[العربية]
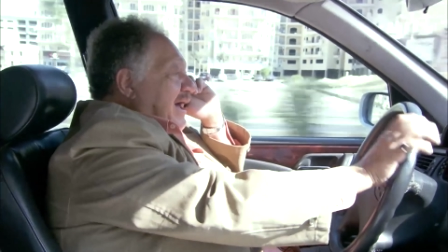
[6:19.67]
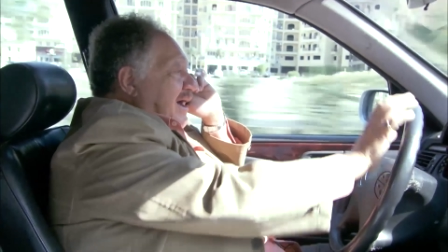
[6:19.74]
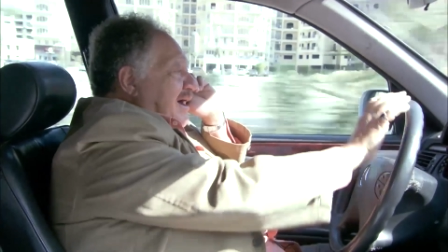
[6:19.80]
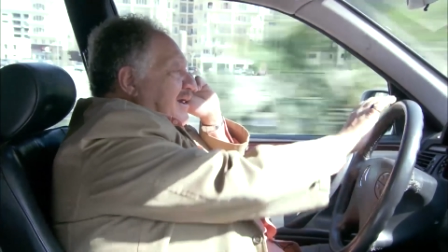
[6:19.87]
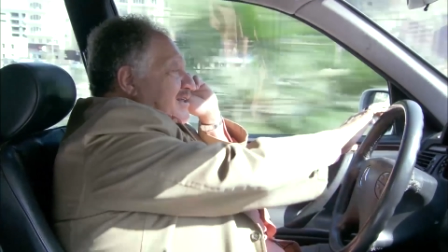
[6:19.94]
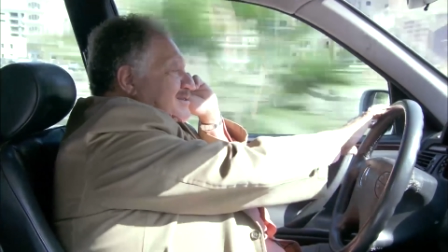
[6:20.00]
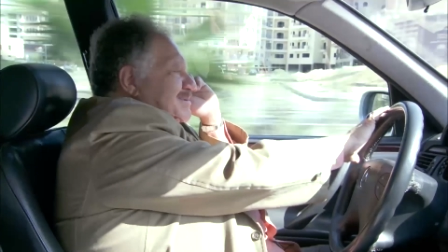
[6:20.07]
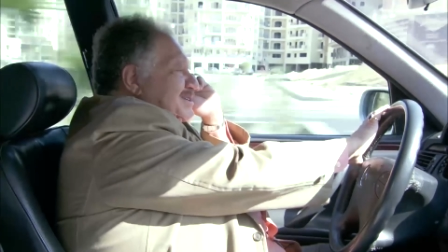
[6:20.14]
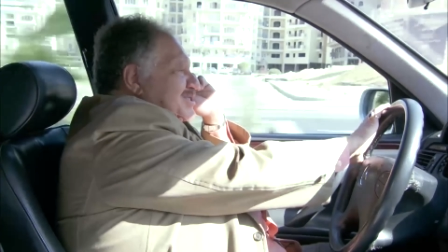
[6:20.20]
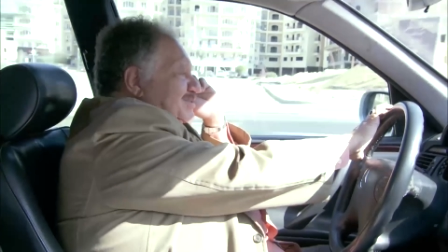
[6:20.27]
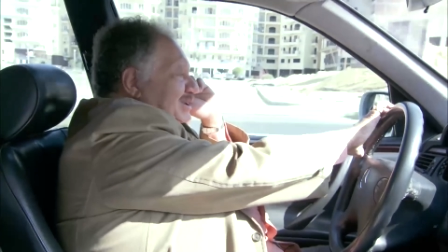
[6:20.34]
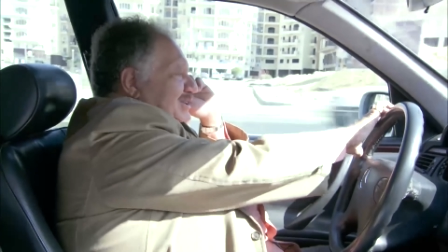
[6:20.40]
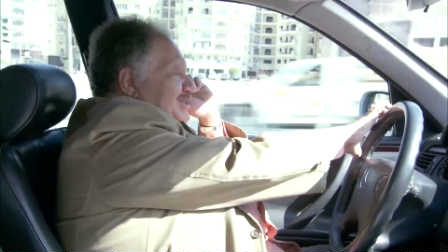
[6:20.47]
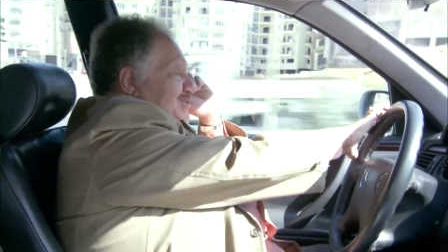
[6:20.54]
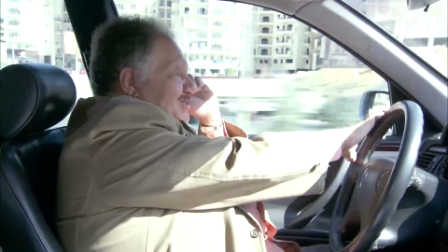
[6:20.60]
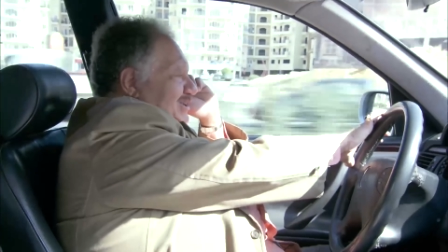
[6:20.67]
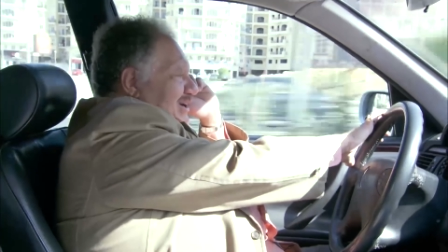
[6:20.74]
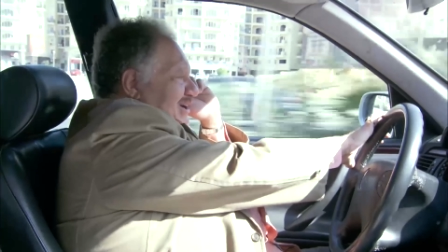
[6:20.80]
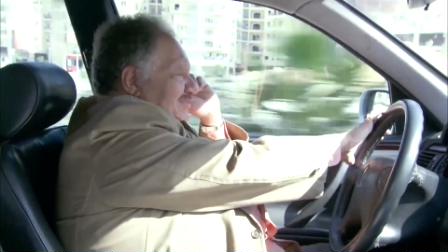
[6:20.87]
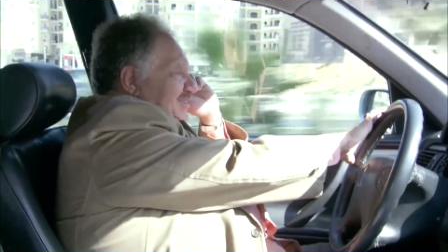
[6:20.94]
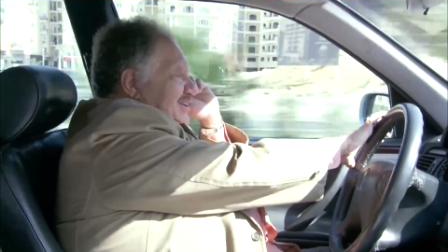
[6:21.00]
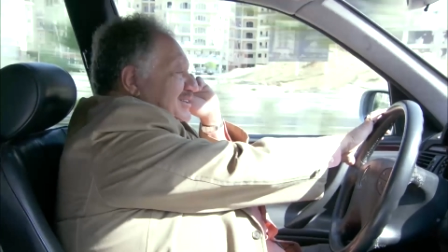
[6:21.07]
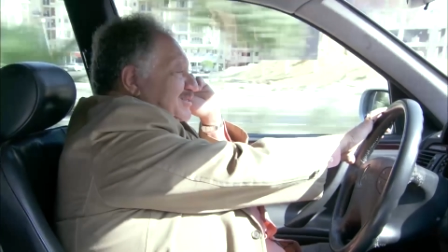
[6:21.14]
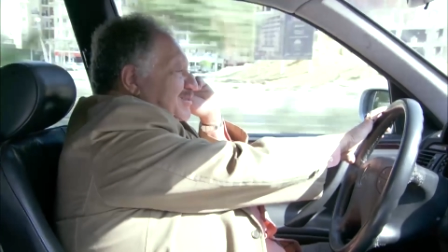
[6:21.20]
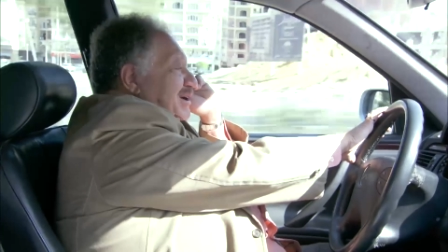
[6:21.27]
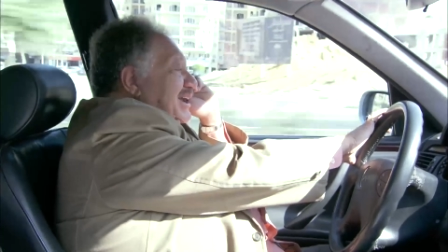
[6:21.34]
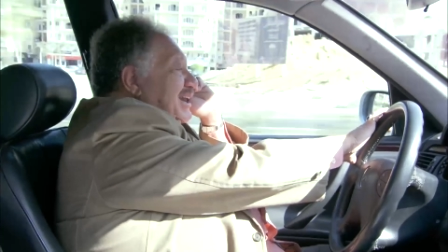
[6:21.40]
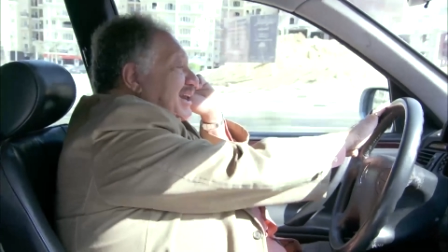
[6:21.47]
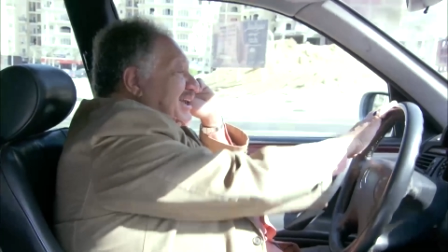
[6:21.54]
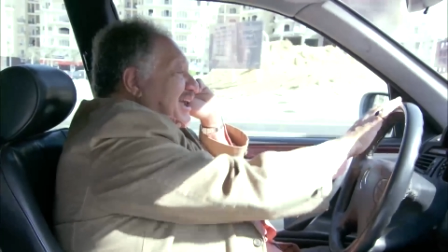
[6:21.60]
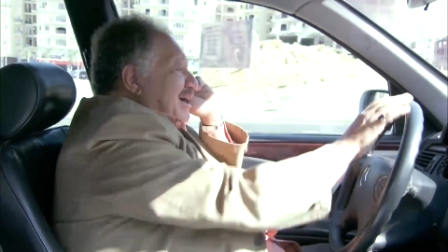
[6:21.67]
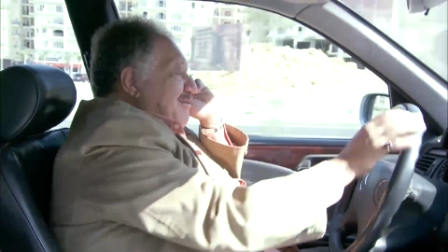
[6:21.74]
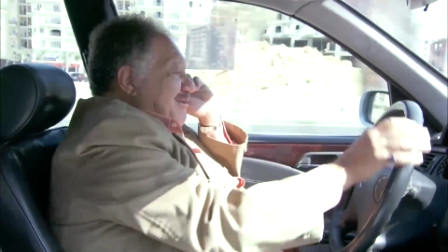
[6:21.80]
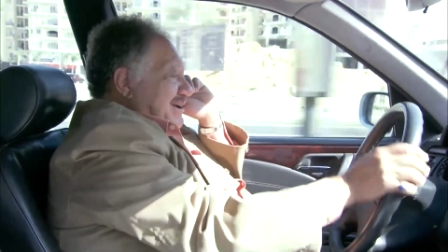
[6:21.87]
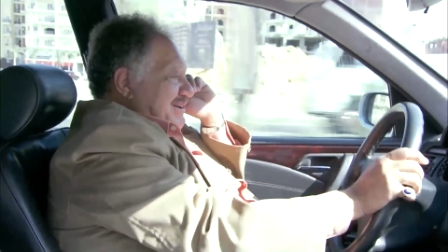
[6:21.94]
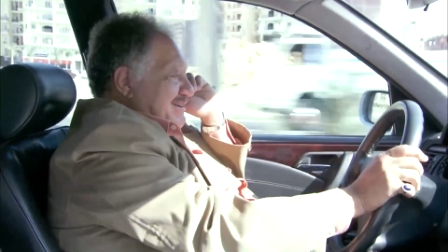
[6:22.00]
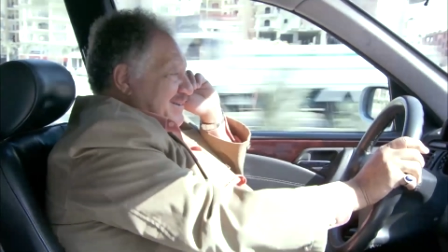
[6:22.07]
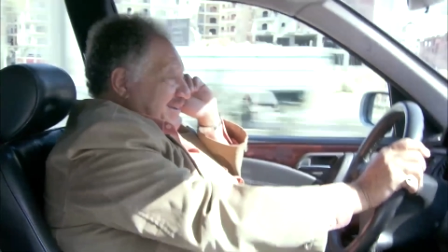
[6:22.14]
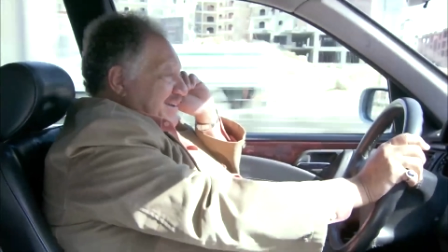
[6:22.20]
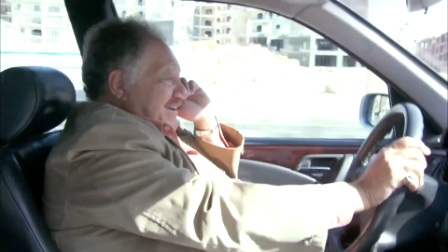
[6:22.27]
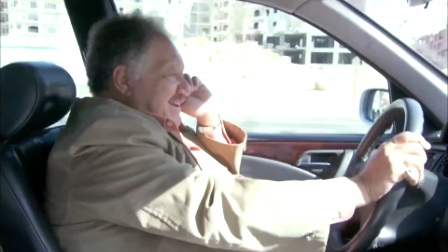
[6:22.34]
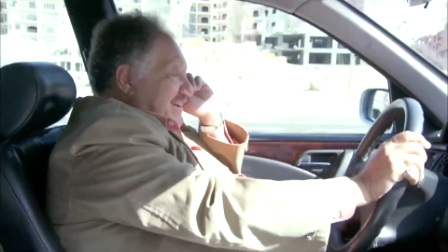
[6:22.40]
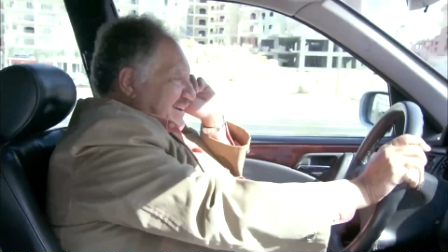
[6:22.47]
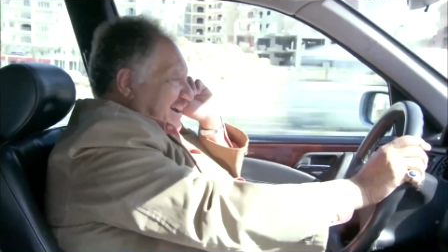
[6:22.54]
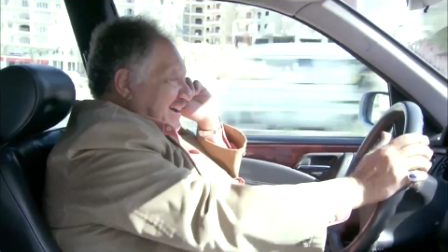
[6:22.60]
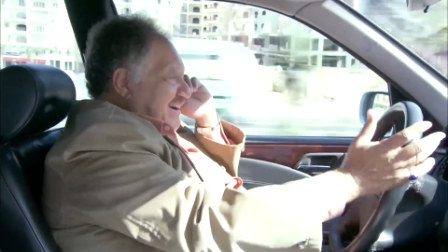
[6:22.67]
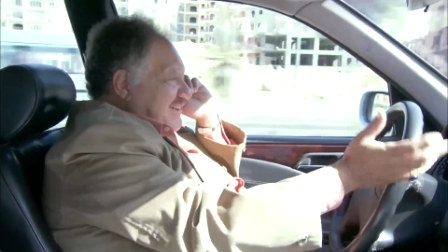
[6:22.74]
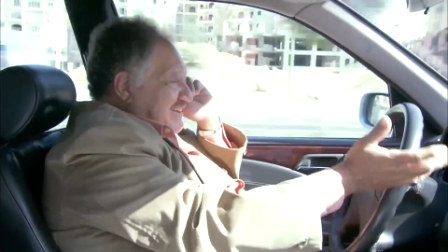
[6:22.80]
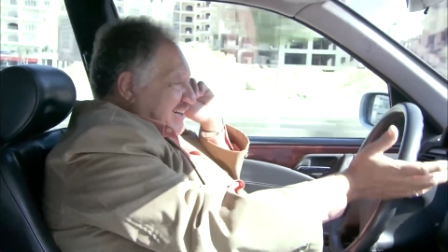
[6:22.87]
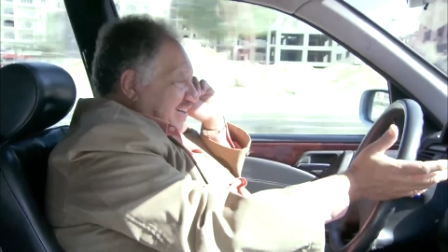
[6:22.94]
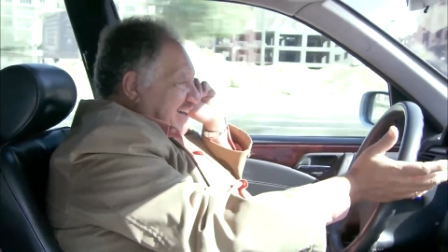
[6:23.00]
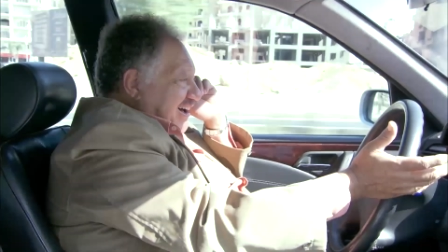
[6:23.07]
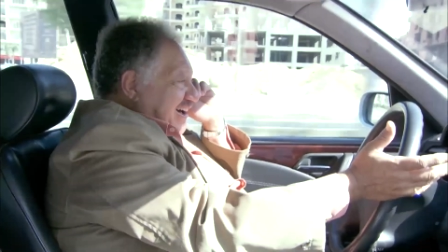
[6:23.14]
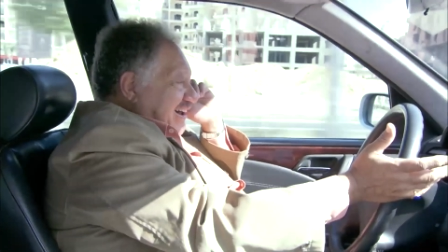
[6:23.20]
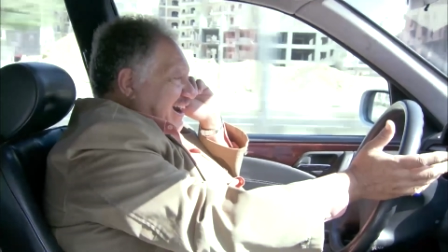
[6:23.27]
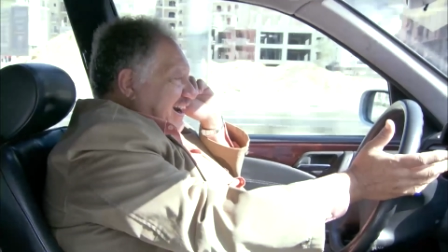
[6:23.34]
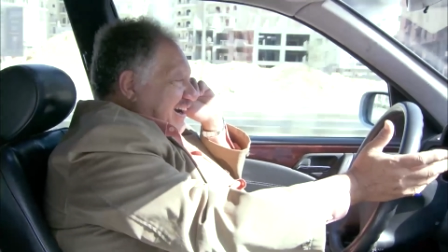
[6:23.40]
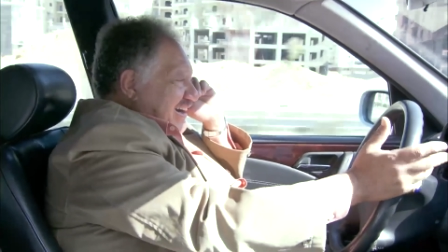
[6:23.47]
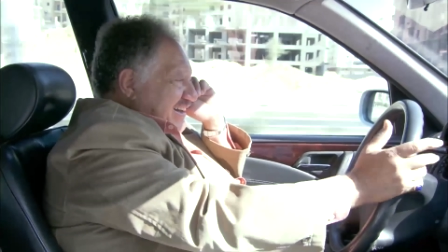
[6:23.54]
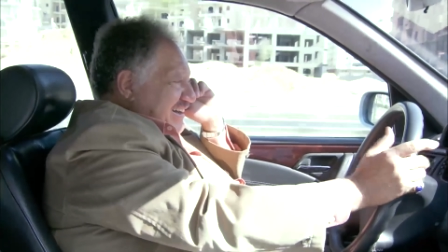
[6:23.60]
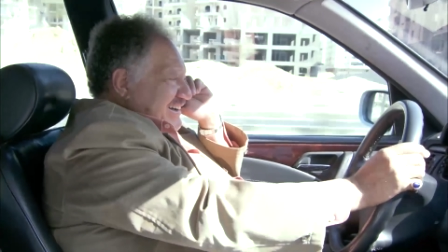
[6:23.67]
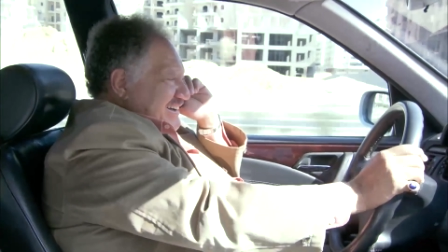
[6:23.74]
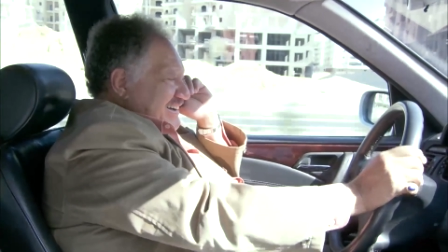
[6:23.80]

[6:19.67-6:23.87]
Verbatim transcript: اخلص آه، بس شويه الشغل اللي في ايدي واجي لك هوا انا اقدر اتاخر عليك